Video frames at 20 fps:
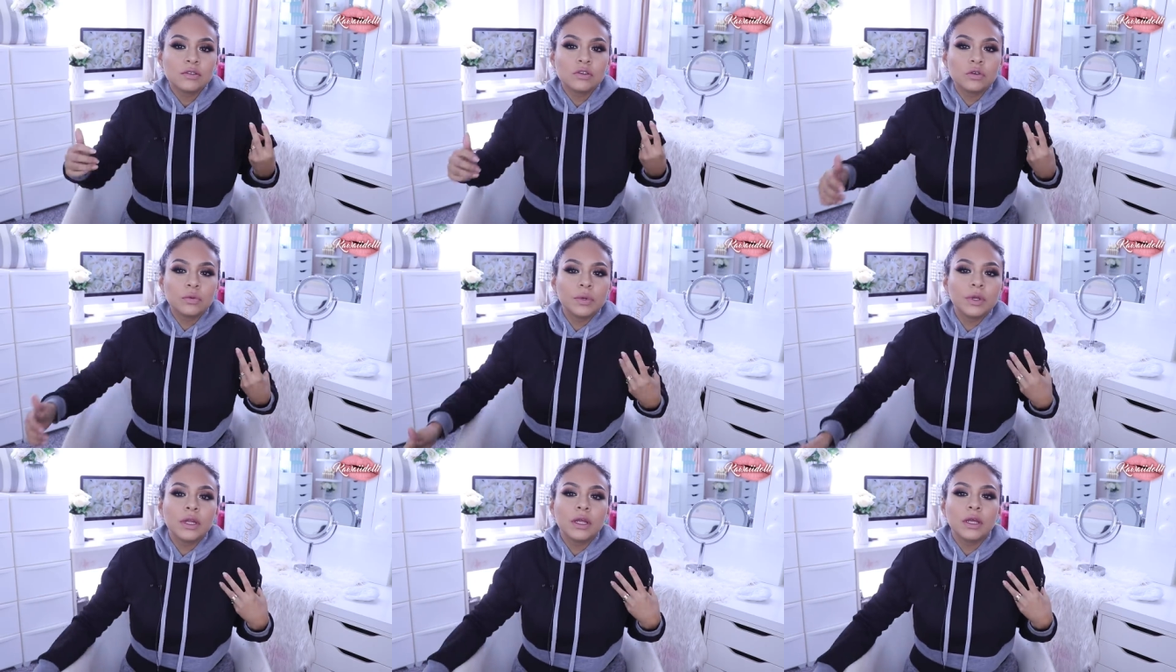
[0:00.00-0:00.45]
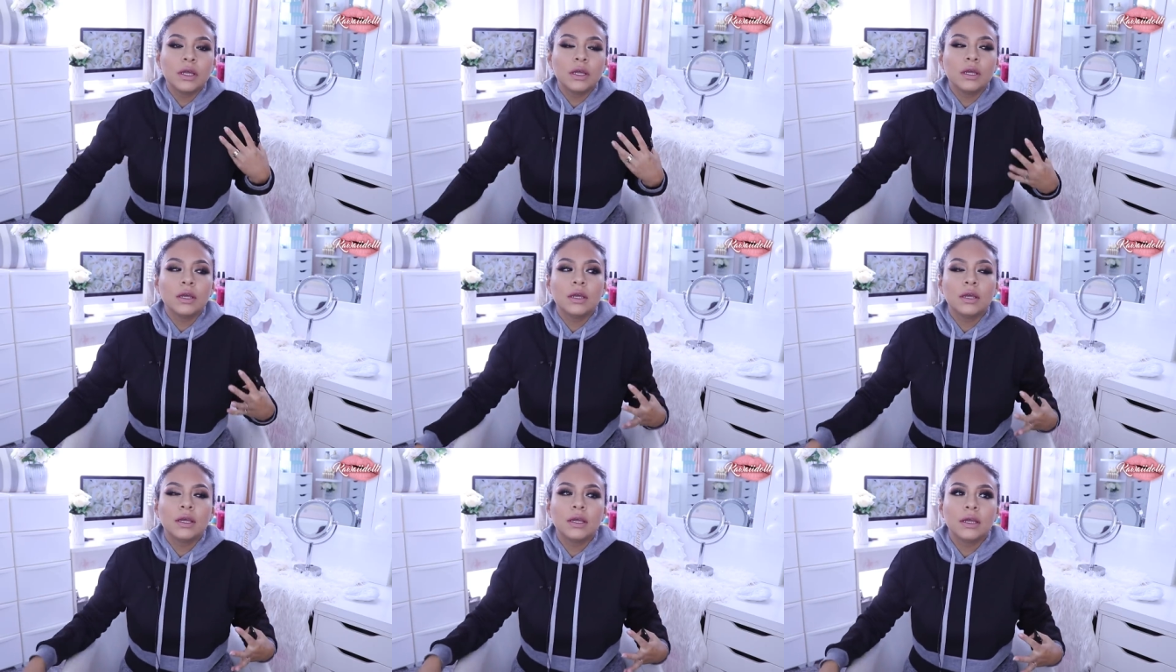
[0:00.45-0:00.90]

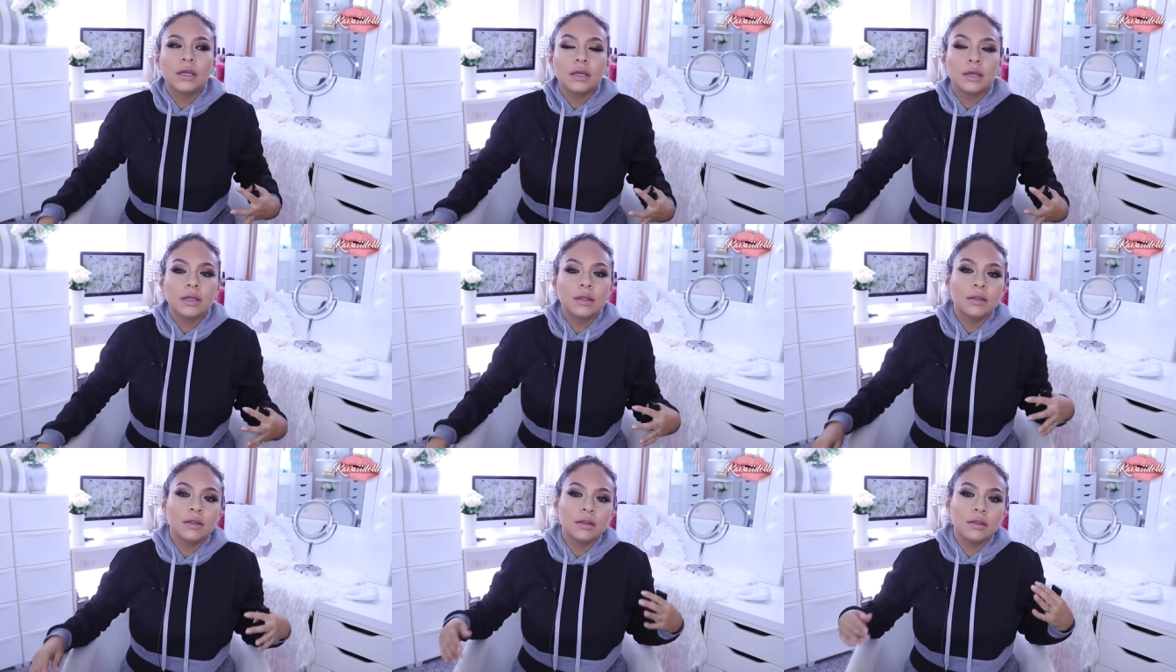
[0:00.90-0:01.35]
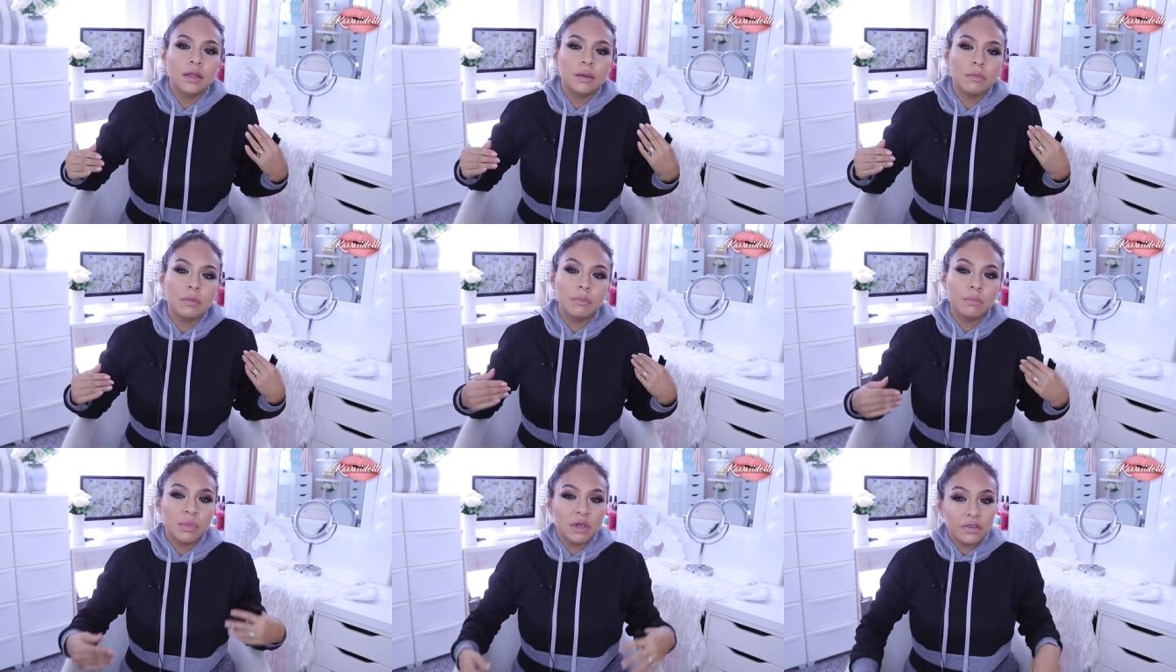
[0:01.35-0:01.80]
sobre de
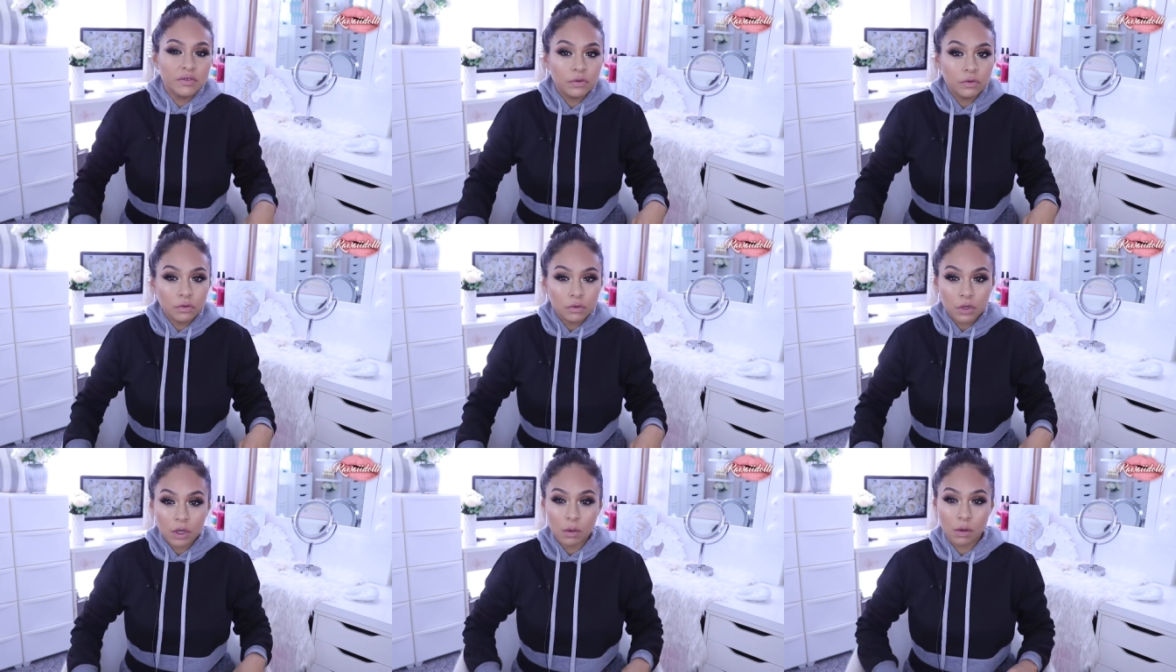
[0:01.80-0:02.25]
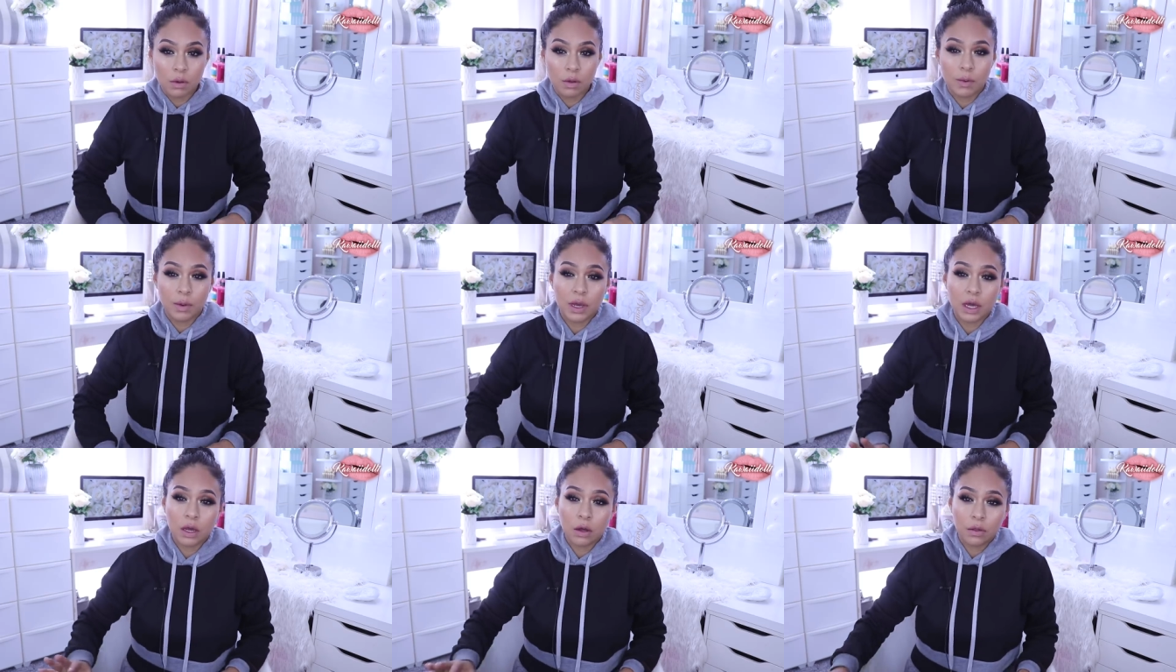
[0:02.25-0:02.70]
mi peso, que me
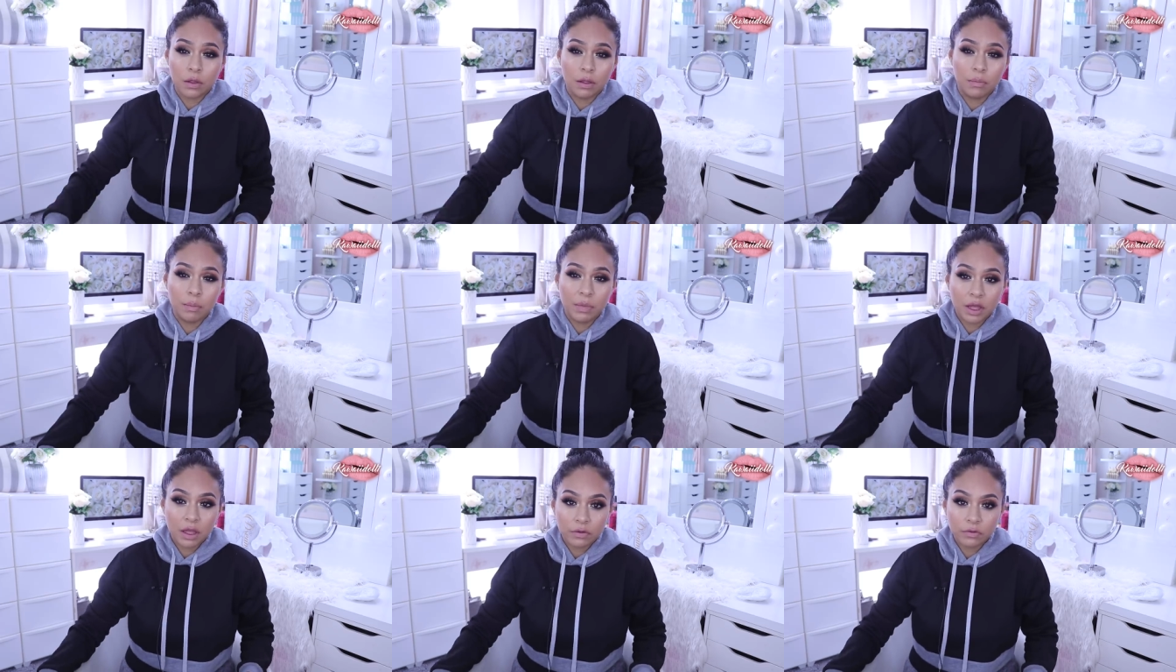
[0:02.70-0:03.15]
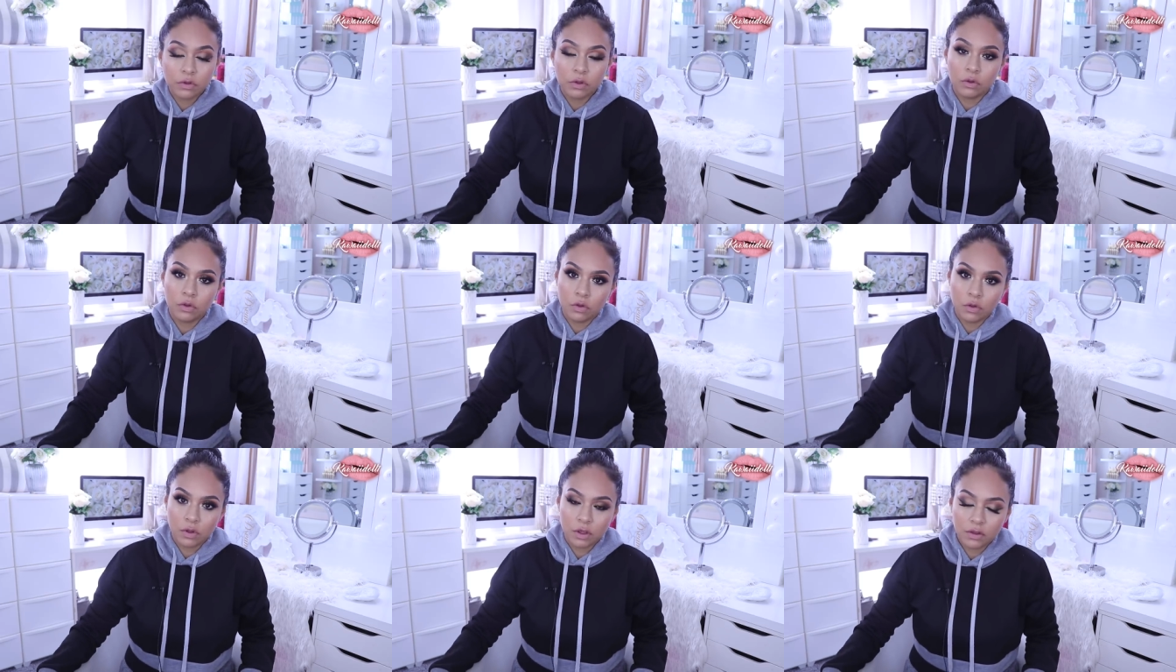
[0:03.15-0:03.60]
había bajado de peso y
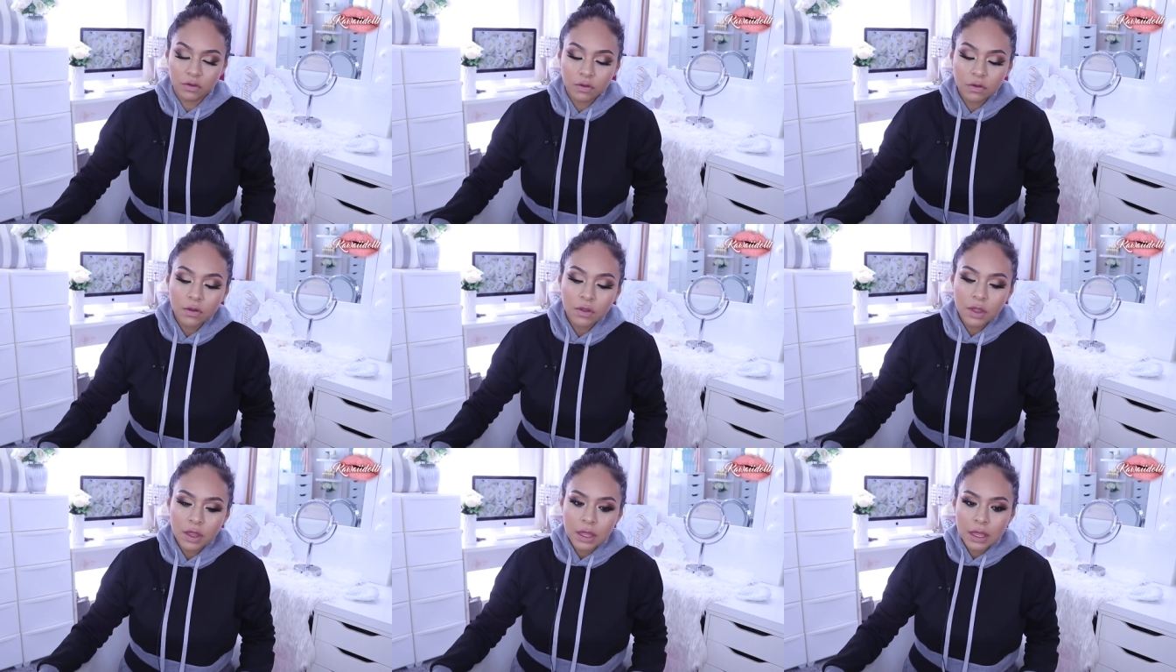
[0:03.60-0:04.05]
todo eso.